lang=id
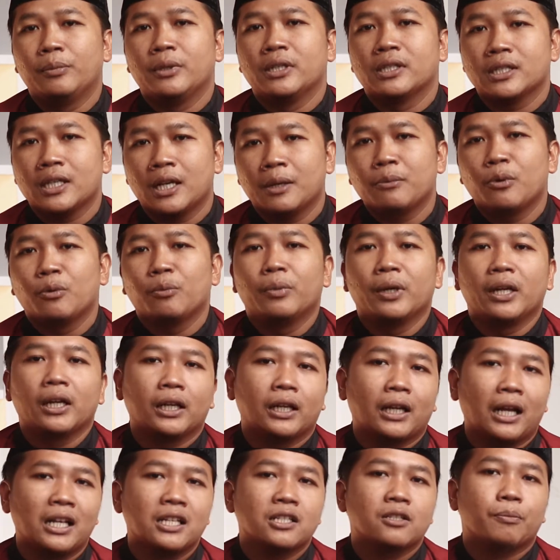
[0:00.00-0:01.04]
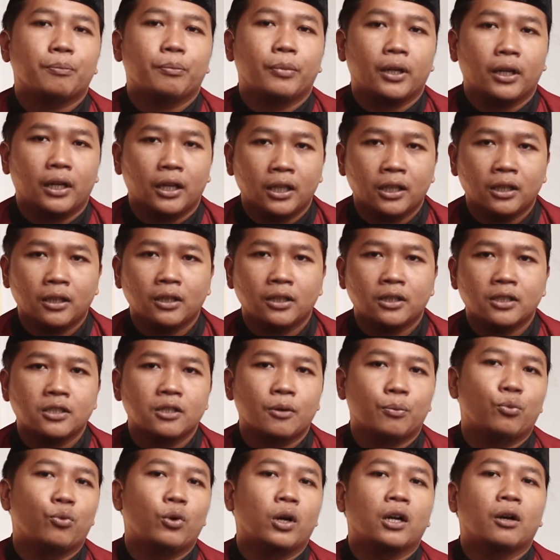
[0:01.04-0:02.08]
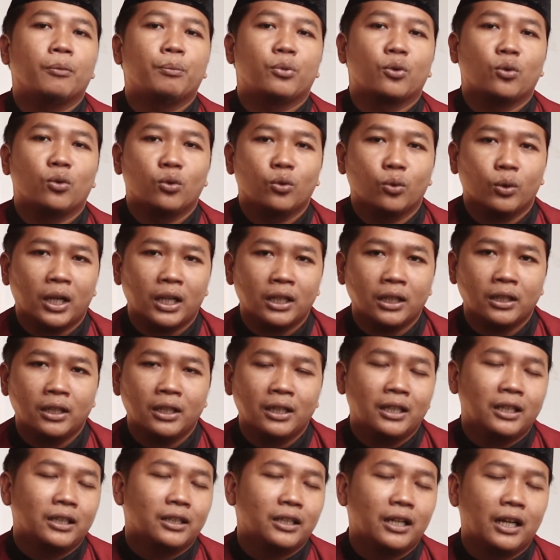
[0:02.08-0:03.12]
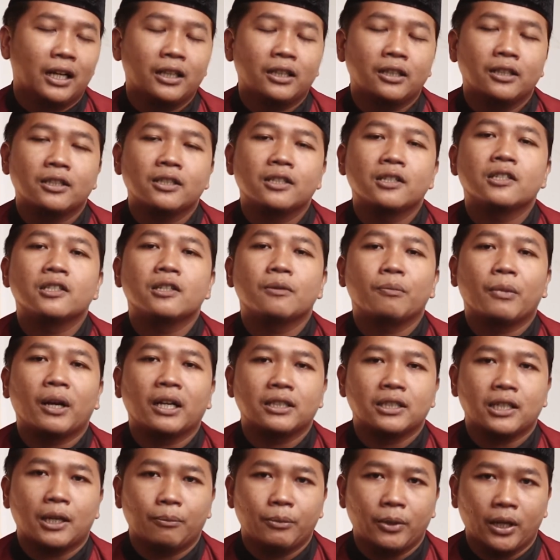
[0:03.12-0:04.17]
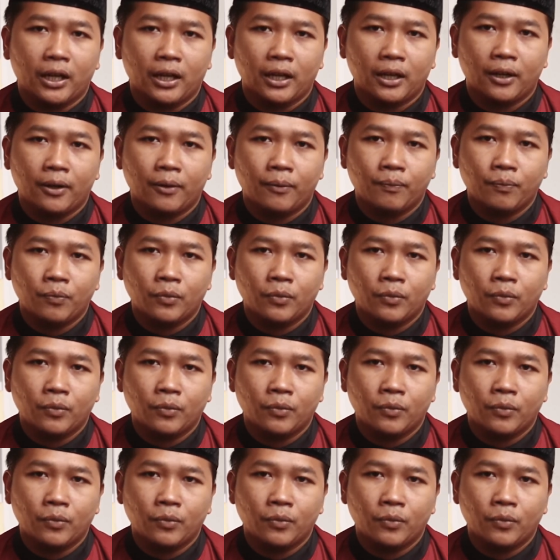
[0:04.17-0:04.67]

bisa memberikan spirit, sebuah keberuntungan, dan semacamnya.